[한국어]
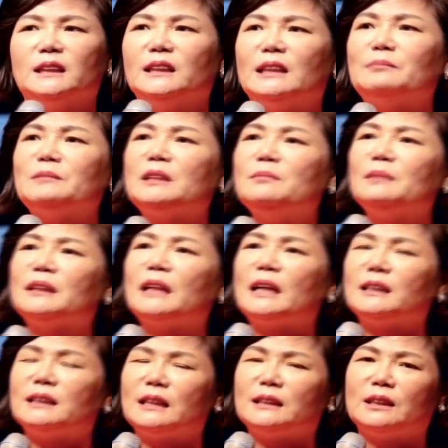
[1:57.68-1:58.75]
남자들만
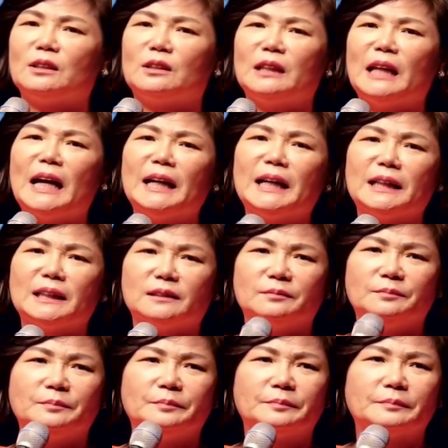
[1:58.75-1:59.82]
따라서 하세요. 내
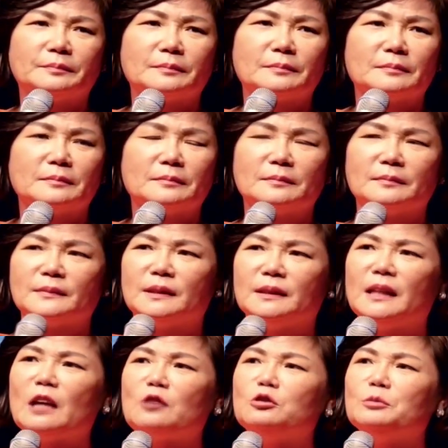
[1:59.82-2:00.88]
아내는
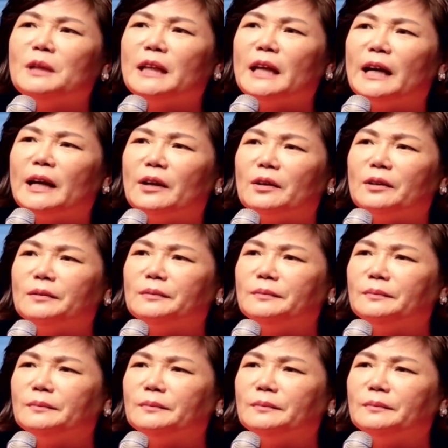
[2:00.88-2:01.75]
내 꿈에 대하여